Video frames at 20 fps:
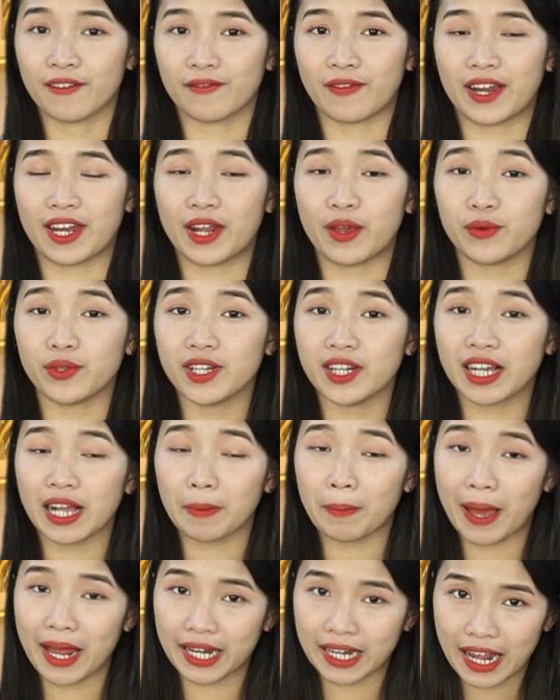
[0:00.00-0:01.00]
và nếu như
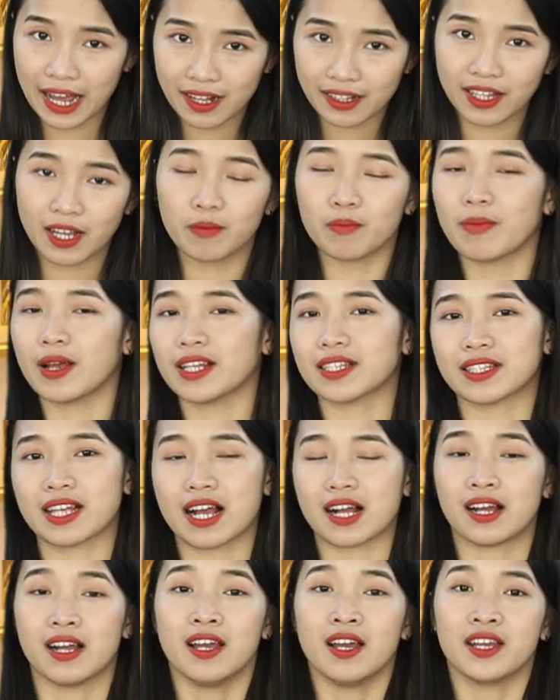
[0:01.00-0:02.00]
các bạn đang thắc mắc
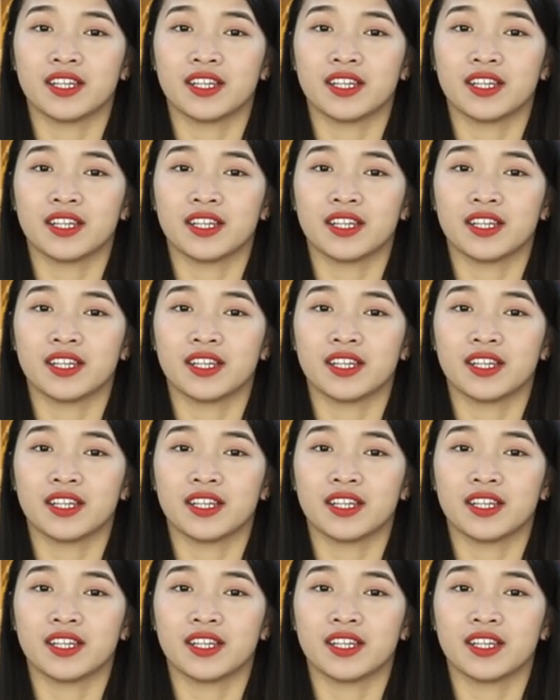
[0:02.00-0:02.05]
rằng